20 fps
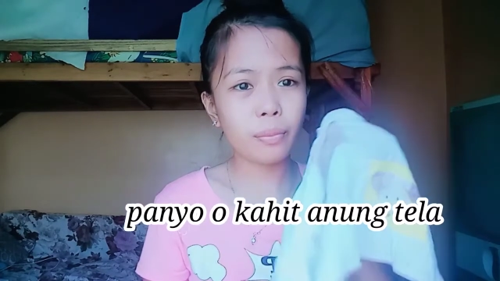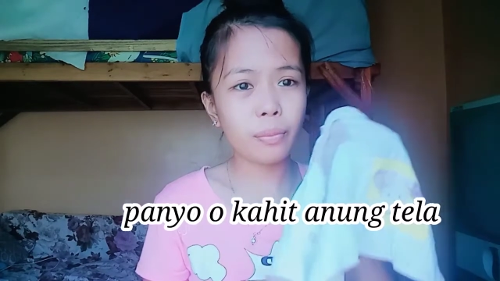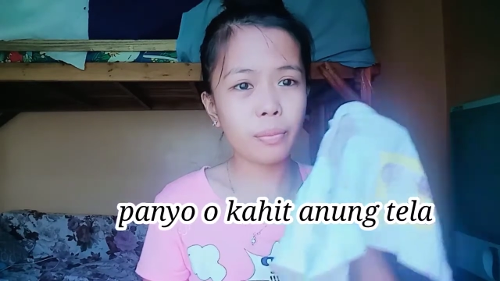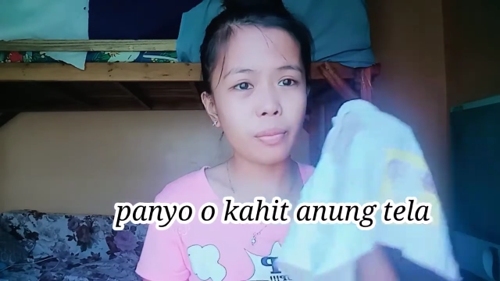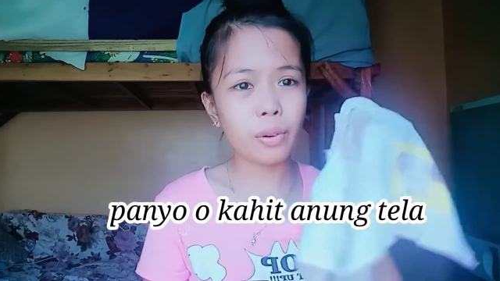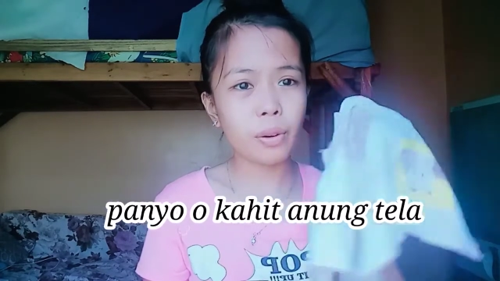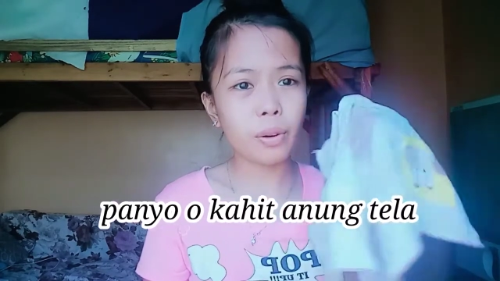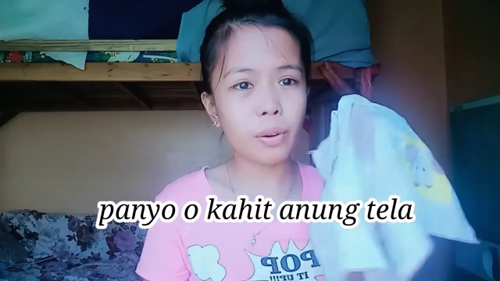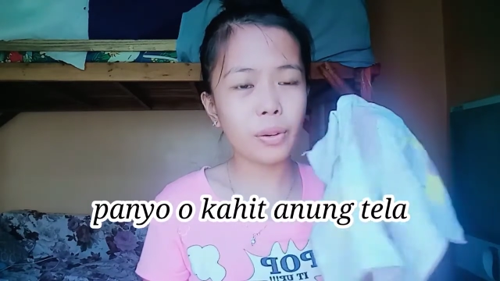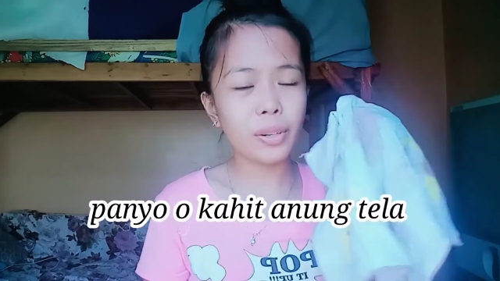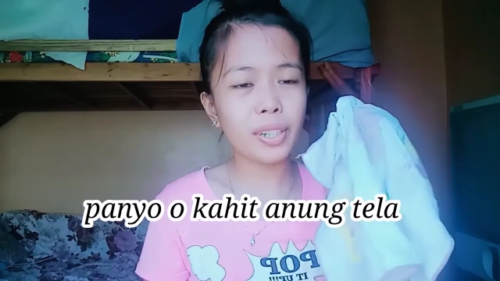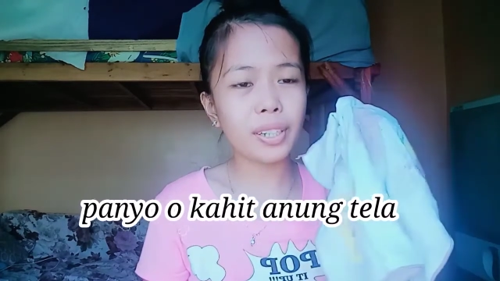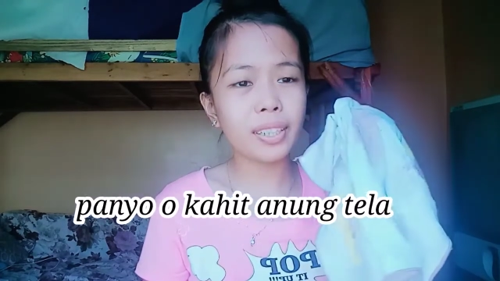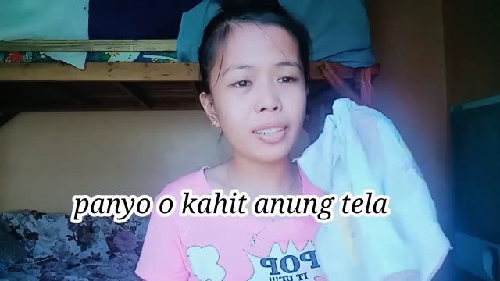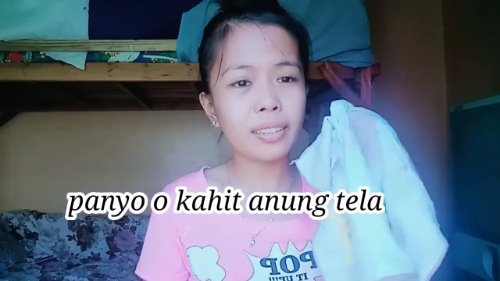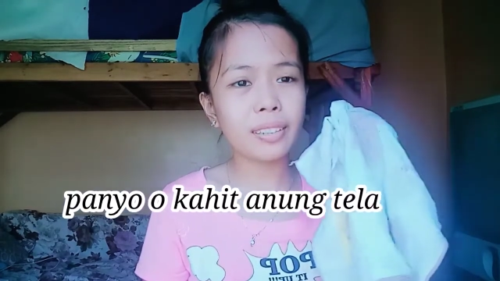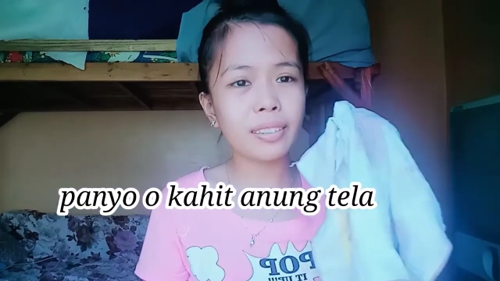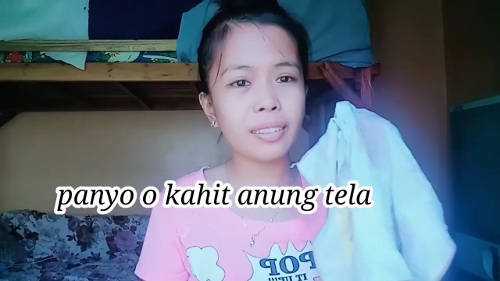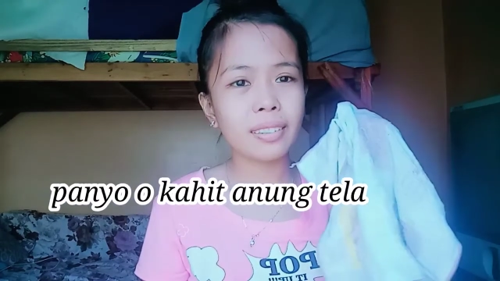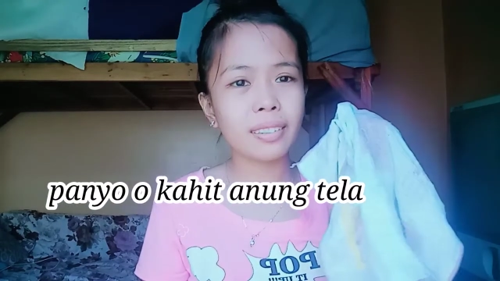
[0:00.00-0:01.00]
or
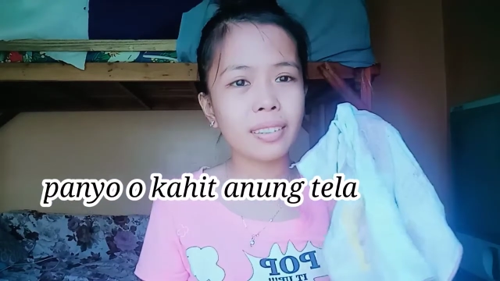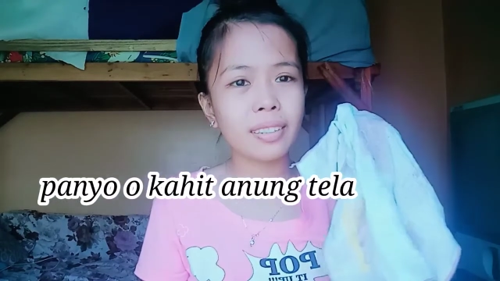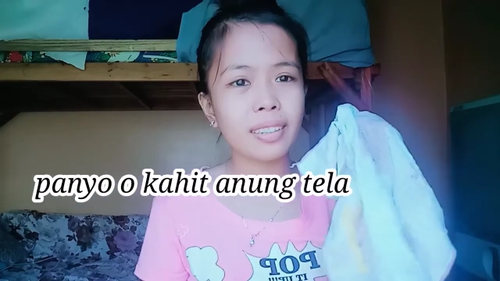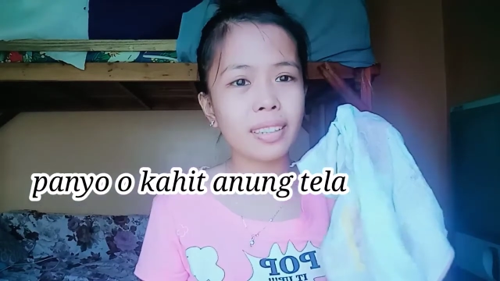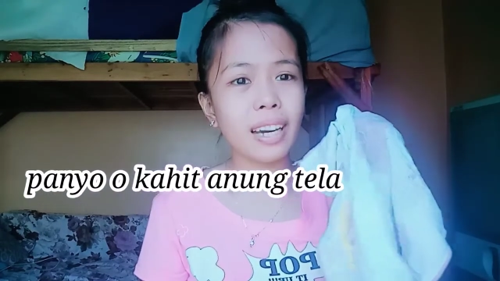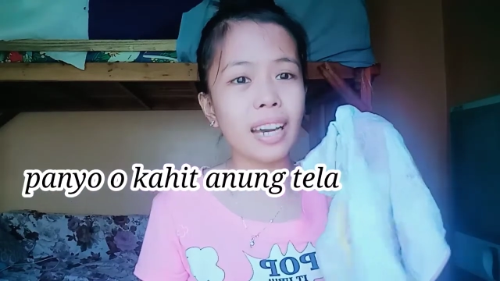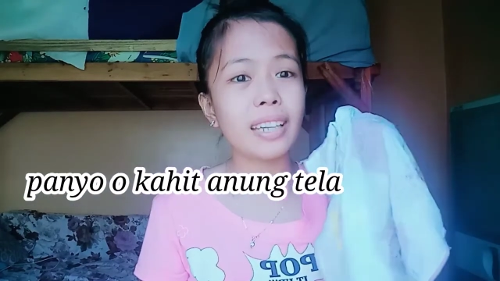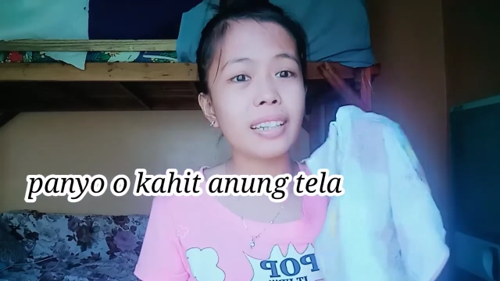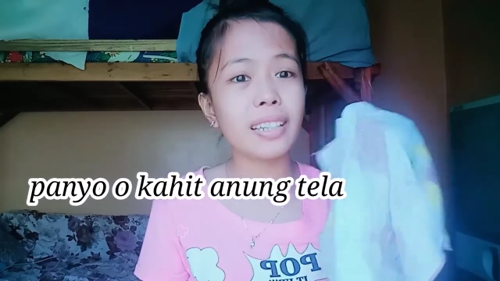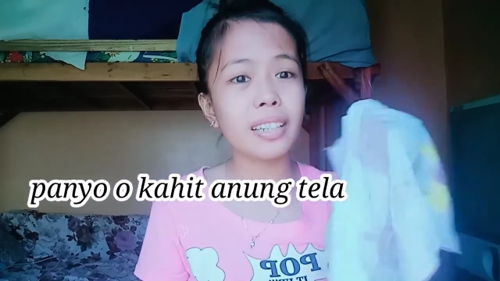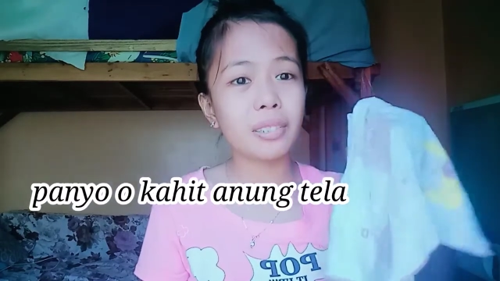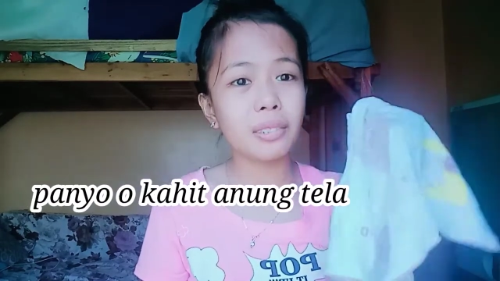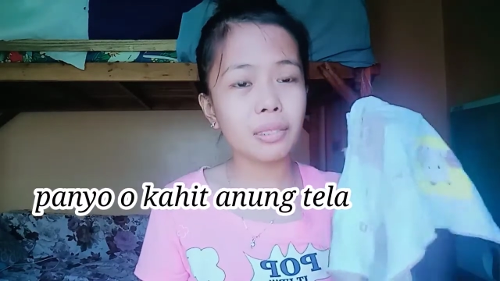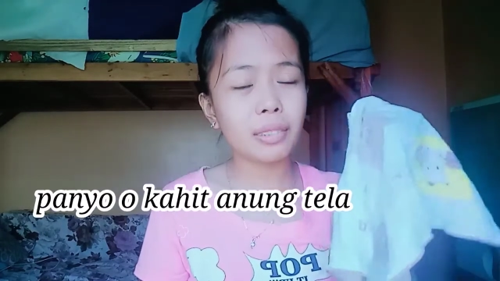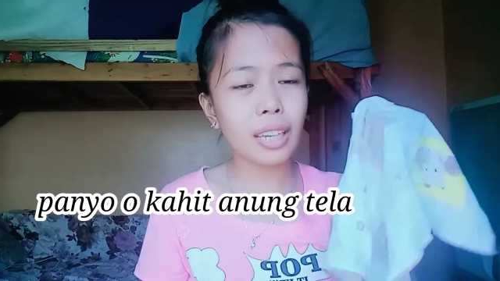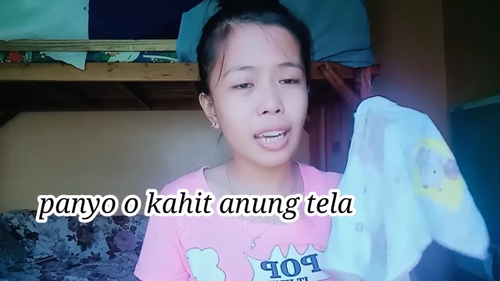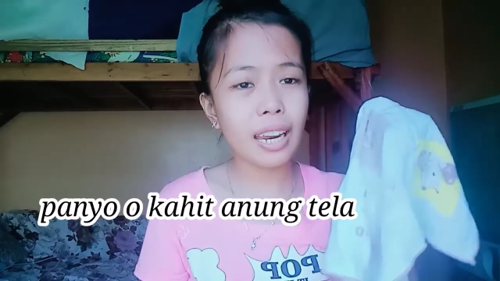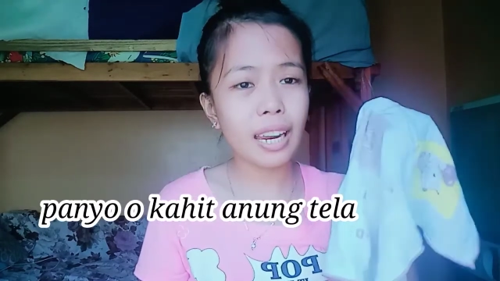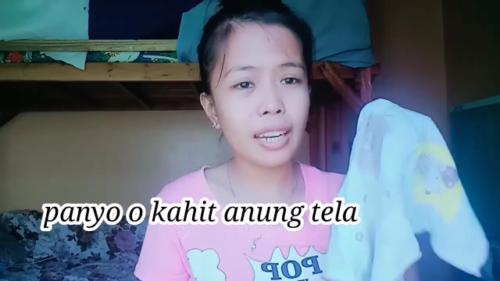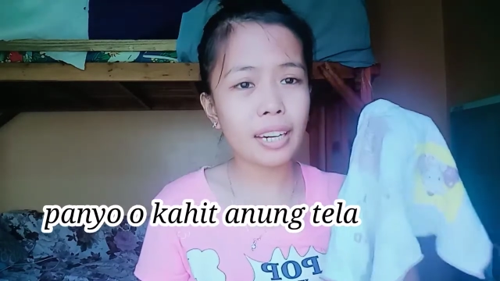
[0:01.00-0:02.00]
kahit anong
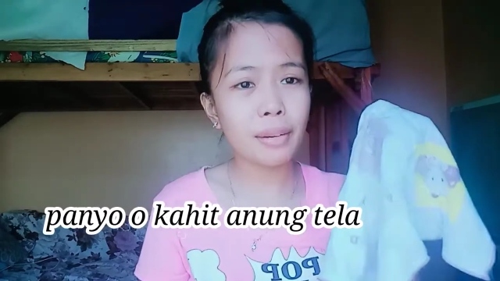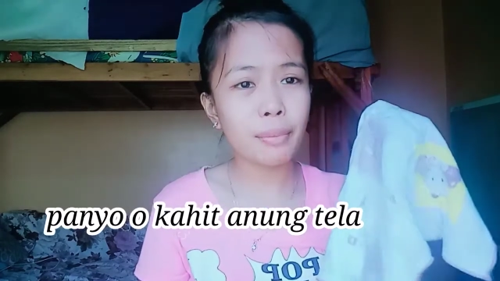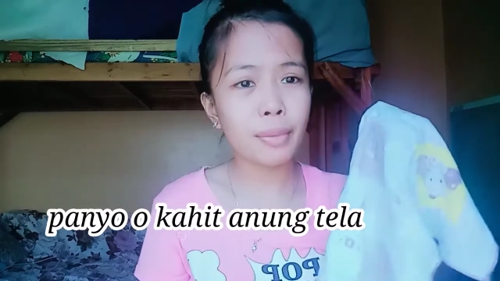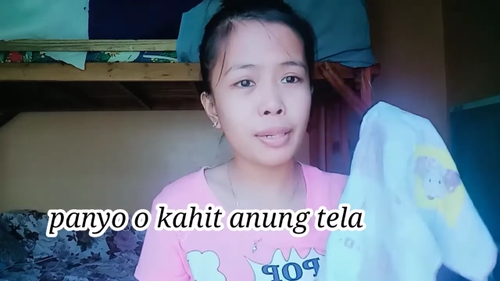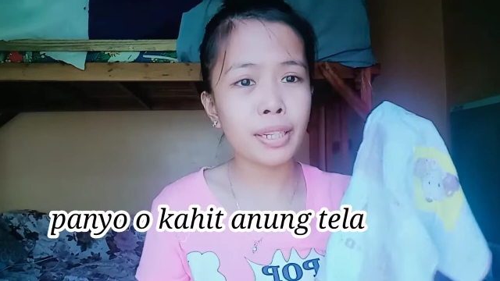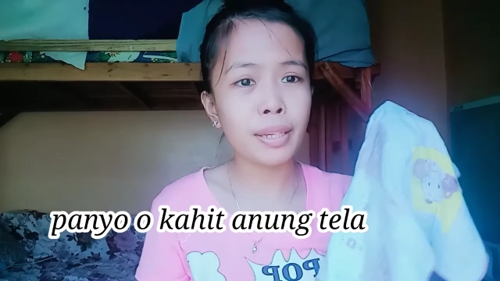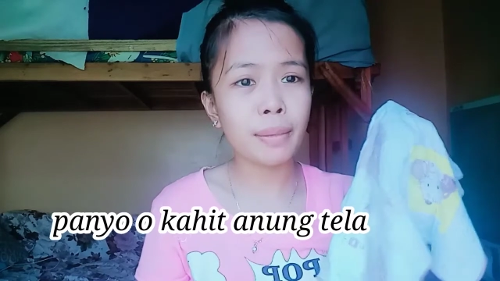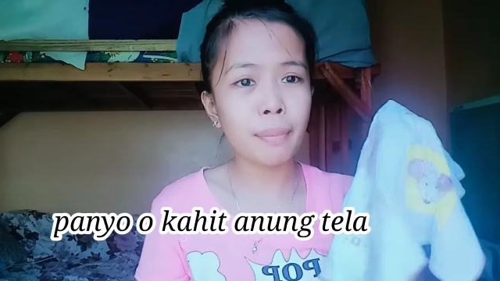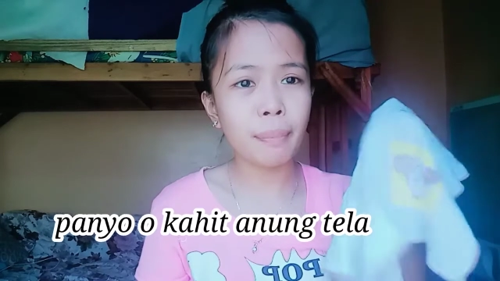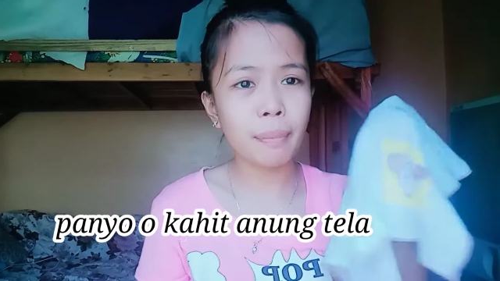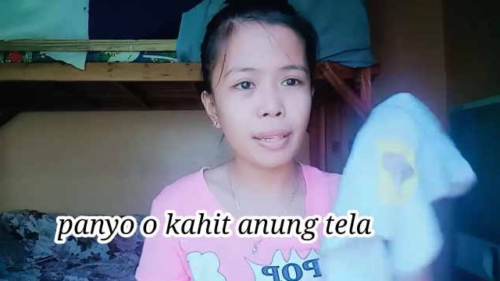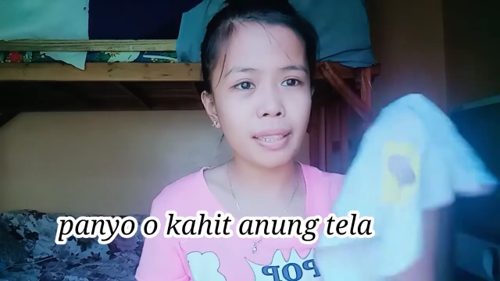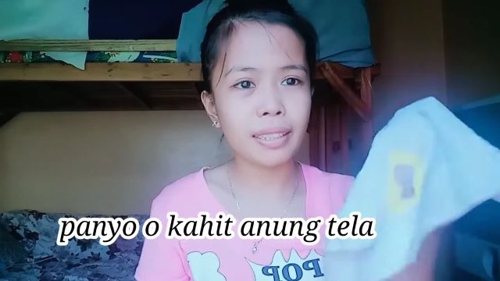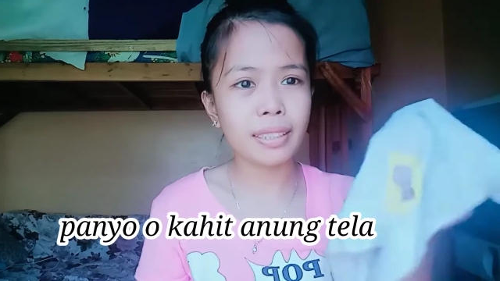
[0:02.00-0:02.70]
tela na manipis